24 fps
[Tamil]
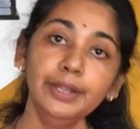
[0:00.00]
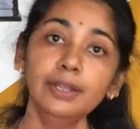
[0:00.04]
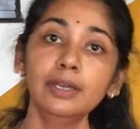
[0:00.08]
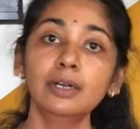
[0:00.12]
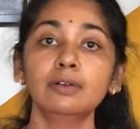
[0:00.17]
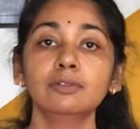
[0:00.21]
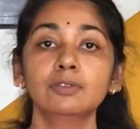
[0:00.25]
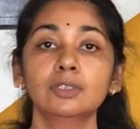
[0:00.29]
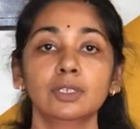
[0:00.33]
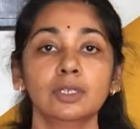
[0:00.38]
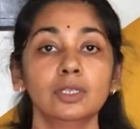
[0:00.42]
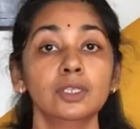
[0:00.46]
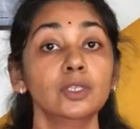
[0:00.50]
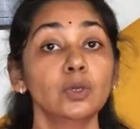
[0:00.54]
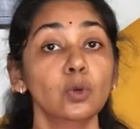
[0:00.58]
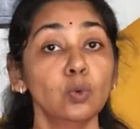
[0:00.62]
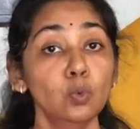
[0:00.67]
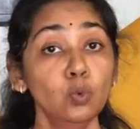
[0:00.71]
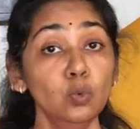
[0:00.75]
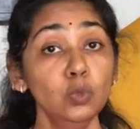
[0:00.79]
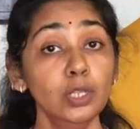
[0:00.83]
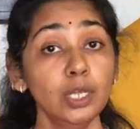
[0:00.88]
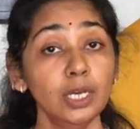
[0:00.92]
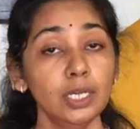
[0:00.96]
ரெண்டாவது
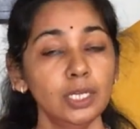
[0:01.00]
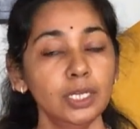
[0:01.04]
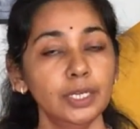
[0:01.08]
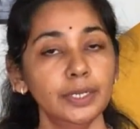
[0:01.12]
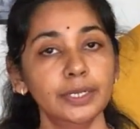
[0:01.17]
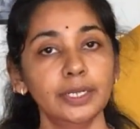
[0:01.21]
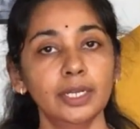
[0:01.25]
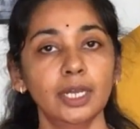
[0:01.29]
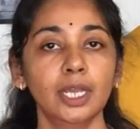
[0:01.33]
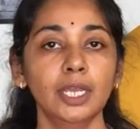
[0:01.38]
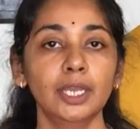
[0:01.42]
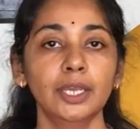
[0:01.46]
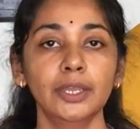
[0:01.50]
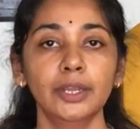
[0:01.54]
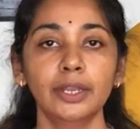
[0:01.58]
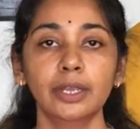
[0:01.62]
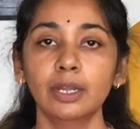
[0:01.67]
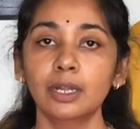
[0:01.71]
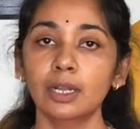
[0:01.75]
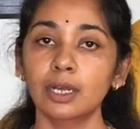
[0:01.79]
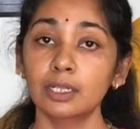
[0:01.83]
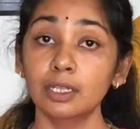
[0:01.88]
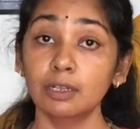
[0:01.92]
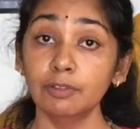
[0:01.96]
இந்த ஊதா நிற
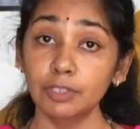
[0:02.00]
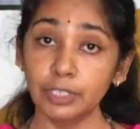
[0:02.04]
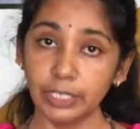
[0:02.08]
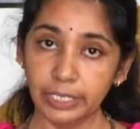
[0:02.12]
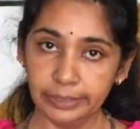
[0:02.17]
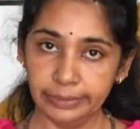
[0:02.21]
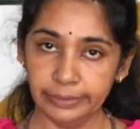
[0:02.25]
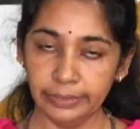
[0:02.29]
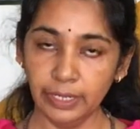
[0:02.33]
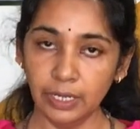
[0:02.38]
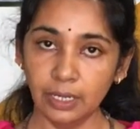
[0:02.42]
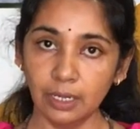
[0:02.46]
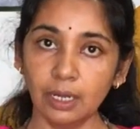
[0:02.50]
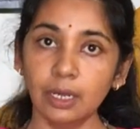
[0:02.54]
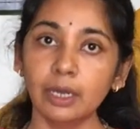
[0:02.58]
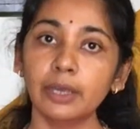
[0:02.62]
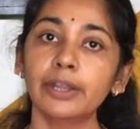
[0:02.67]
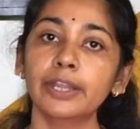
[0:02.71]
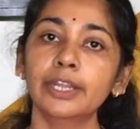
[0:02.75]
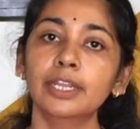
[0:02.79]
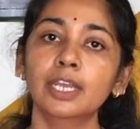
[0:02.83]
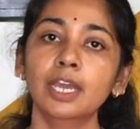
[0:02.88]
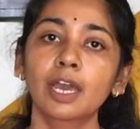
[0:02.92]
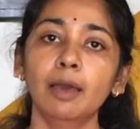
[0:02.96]
காய்கறிகள் அதாவது
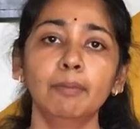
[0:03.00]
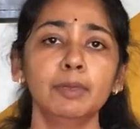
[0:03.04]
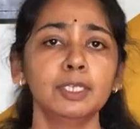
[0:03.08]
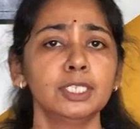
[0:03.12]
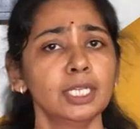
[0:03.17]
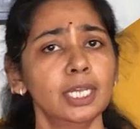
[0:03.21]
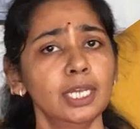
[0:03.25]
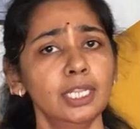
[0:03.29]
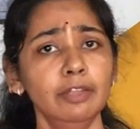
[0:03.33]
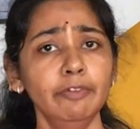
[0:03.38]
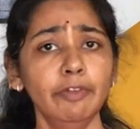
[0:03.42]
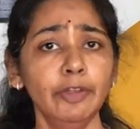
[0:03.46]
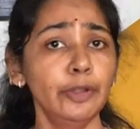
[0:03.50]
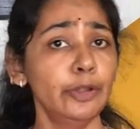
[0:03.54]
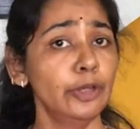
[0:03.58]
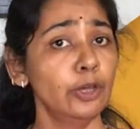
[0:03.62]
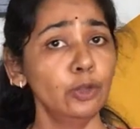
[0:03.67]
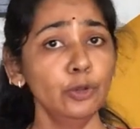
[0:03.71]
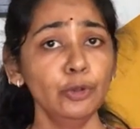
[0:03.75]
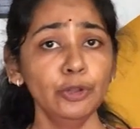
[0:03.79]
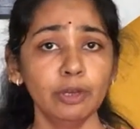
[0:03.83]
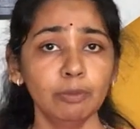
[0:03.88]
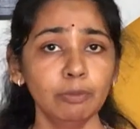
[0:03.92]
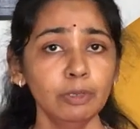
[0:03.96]
கத்திரிக்காய் ரெட் கேபேஜ் எது
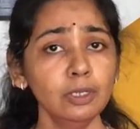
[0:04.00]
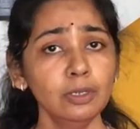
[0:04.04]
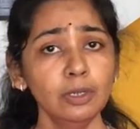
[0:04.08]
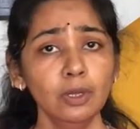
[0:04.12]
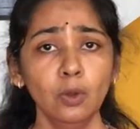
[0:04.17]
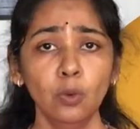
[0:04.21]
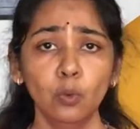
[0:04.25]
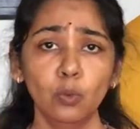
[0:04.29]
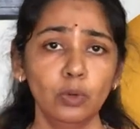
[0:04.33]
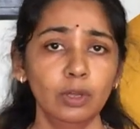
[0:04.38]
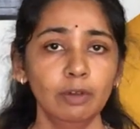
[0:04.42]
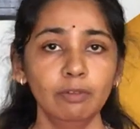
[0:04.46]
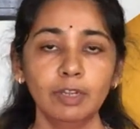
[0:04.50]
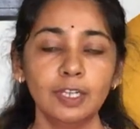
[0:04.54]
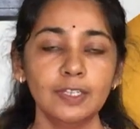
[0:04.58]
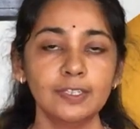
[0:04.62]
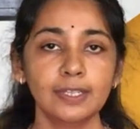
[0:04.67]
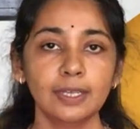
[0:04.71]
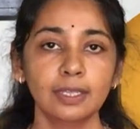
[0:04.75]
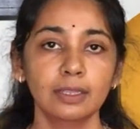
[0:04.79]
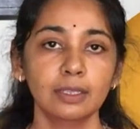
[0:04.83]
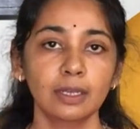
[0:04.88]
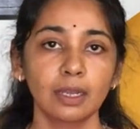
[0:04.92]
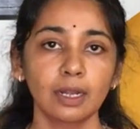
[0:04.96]
வேணாலும் நம்ம
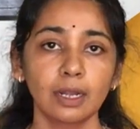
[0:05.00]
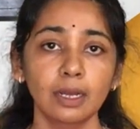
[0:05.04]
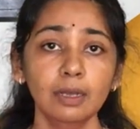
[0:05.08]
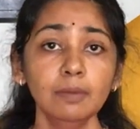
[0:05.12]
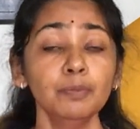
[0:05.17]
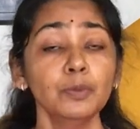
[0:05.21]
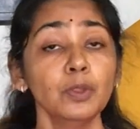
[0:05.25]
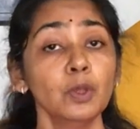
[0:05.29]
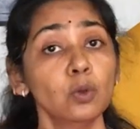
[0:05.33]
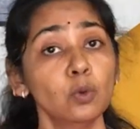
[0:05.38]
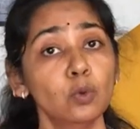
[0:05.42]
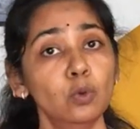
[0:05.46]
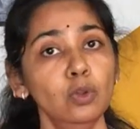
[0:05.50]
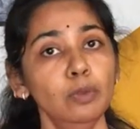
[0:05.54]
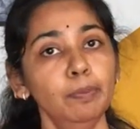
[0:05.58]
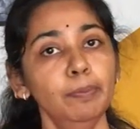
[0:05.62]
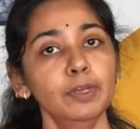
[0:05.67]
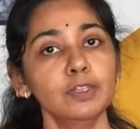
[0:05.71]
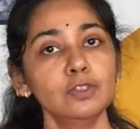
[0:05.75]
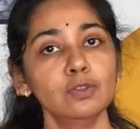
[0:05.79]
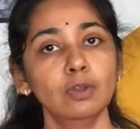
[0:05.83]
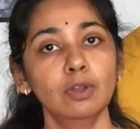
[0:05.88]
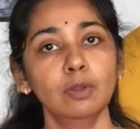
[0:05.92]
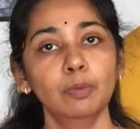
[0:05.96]
உணவில் சேர்த்துக்கலாம்
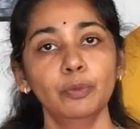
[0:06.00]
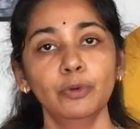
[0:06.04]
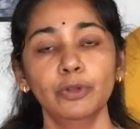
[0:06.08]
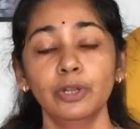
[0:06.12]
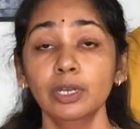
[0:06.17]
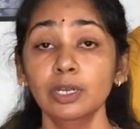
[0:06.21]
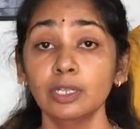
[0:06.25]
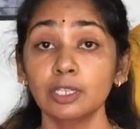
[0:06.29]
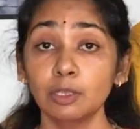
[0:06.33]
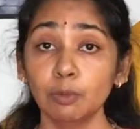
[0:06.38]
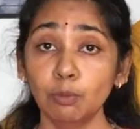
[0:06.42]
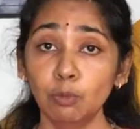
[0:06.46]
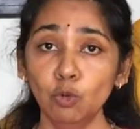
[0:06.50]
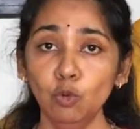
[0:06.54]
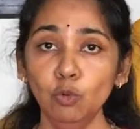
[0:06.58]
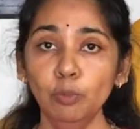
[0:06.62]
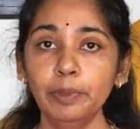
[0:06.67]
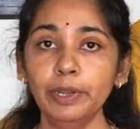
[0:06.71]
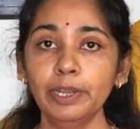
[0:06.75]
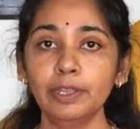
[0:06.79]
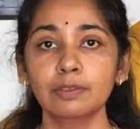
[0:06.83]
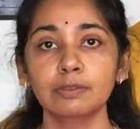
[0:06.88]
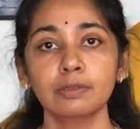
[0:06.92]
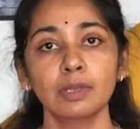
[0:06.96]
குறிப்பாக சொல்ல போனா இந்த
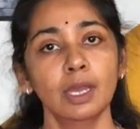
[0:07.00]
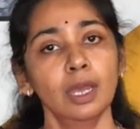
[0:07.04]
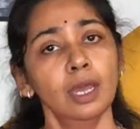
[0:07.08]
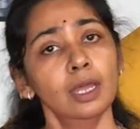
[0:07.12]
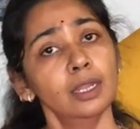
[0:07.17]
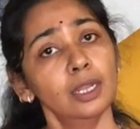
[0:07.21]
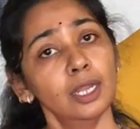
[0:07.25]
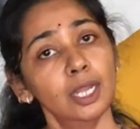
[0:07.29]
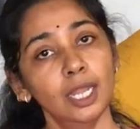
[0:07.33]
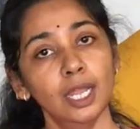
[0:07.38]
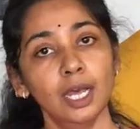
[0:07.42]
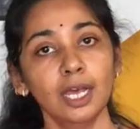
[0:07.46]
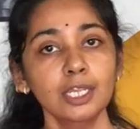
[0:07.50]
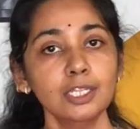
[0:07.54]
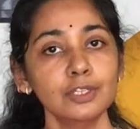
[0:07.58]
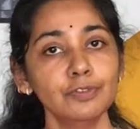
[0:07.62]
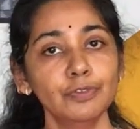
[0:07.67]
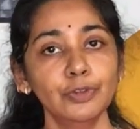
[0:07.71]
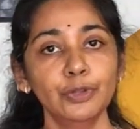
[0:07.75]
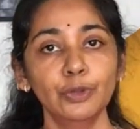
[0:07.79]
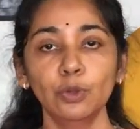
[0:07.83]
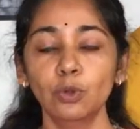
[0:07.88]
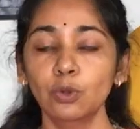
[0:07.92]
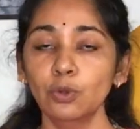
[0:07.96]
ப்ளூபெரிஸ் நான்
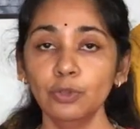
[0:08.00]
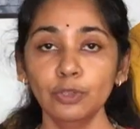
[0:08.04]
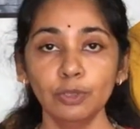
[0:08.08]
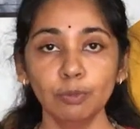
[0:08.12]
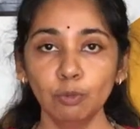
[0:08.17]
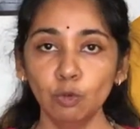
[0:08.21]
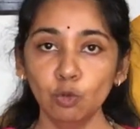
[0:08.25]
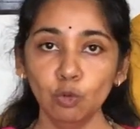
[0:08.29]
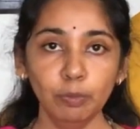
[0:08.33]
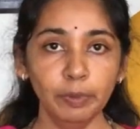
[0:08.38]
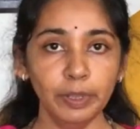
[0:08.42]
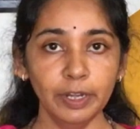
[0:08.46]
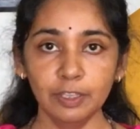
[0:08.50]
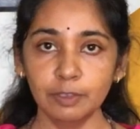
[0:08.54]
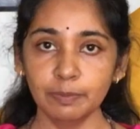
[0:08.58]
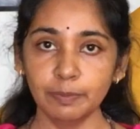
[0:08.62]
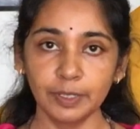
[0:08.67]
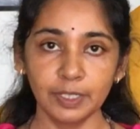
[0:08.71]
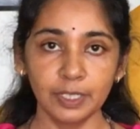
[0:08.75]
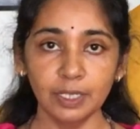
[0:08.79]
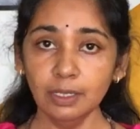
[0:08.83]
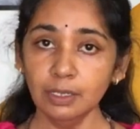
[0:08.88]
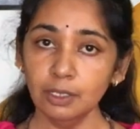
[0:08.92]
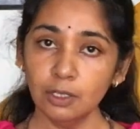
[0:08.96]
லாஸ்ட் வீடியோலையும் இந்த
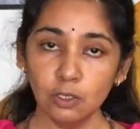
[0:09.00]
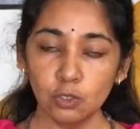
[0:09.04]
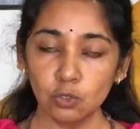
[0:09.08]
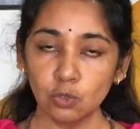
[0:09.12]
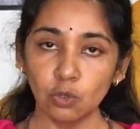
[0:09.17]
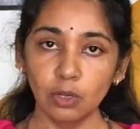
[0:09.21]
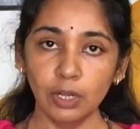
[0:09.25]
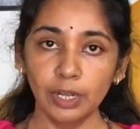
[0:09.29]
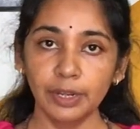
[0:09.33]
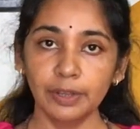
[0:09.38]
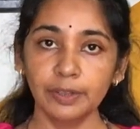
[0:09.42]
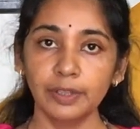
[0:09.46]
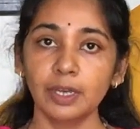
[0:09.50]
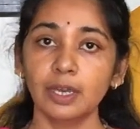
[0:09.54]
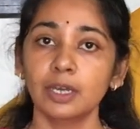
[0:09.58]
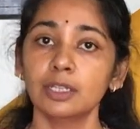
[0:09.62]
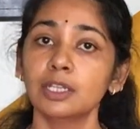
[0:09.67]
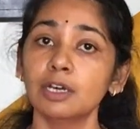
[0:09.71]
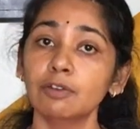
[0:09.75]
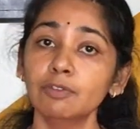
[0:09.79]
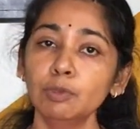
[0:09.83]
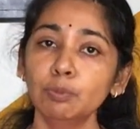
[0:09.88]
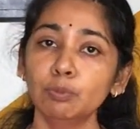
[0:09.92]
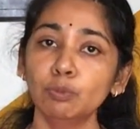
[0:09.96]
ப்ளூபெரிஸ் பற்றி
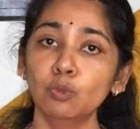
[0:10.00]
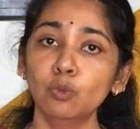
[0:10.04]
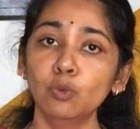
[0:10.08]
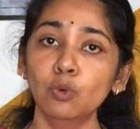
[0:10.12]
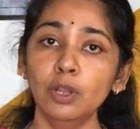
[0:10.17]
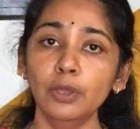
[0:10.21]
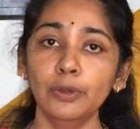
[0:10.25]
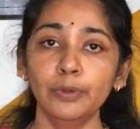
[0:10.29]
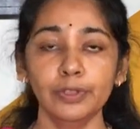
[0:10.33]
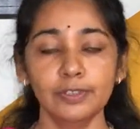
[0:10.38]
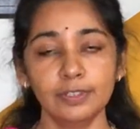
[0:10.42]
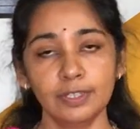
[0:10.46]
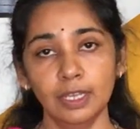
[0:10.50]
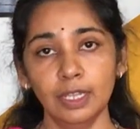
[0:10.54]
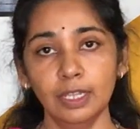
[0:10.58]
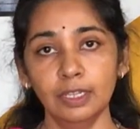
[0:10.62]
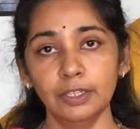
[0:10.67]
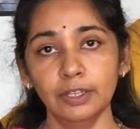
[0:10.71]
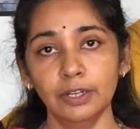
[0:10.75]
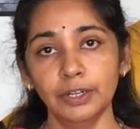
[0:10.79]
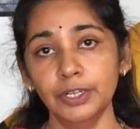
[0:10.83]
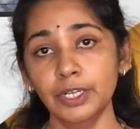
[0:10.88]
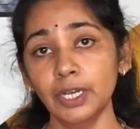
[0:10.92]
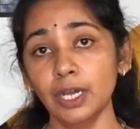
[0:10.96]
சொல்லியிருந்தேன் அதாவது மூளையோட
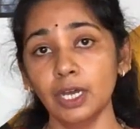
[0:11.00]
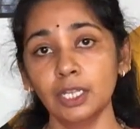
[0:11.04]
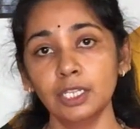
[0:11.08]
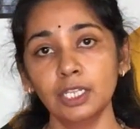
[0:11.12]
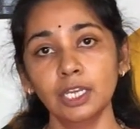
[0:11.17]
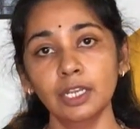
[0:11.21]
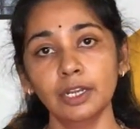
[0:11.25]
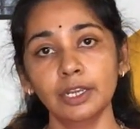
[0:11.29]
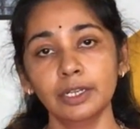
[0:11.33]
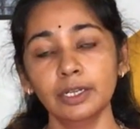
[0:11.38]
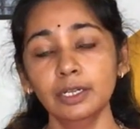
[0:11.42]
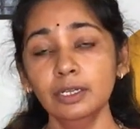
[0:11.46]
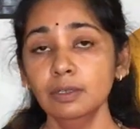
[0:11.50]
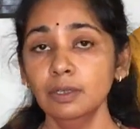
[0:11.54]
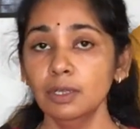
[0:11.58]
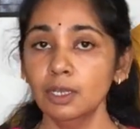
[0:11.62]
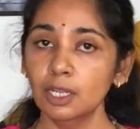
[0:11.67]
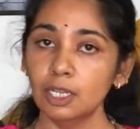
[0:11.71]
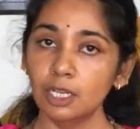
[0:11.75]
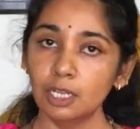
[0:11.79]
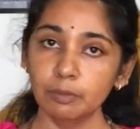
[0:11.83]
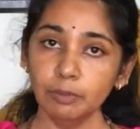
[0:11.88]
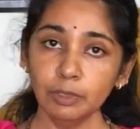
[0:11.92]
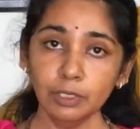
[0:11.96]
செயல்திறனை அதிகரிக்க
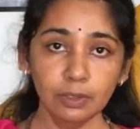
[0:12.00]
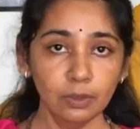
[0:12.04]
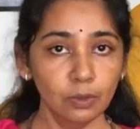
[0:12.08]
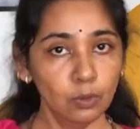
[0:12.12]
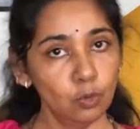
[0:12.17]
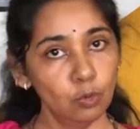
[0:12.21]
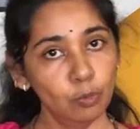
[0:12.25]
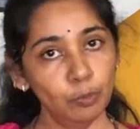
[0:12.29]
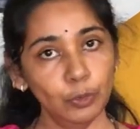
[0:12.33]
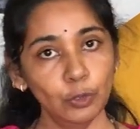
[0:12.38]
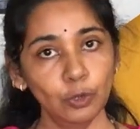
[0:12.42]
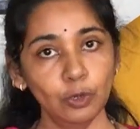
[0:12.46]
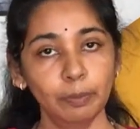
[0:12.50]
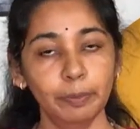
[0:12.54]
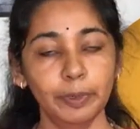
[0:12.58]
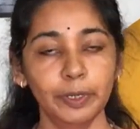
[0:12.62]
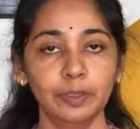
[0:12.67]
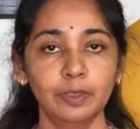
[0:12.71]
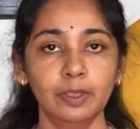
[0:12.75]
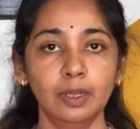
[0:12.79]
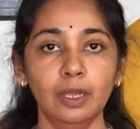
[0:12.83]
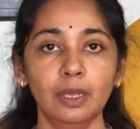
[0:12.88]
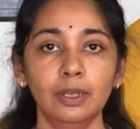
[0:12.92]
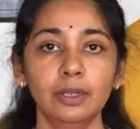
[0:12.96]
நம்ம
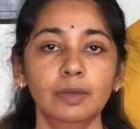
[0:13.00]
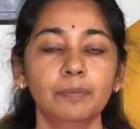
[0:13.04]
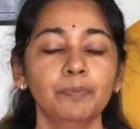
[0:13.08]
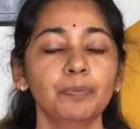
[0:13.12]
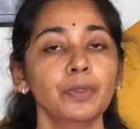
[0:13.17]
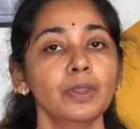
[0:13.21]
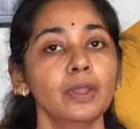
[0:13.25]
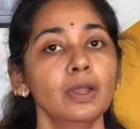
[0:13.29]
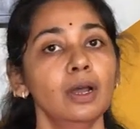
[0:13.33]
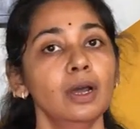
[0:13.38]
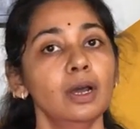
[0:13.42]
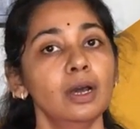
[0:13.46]
உபயோகப்படுத்தலாம்னு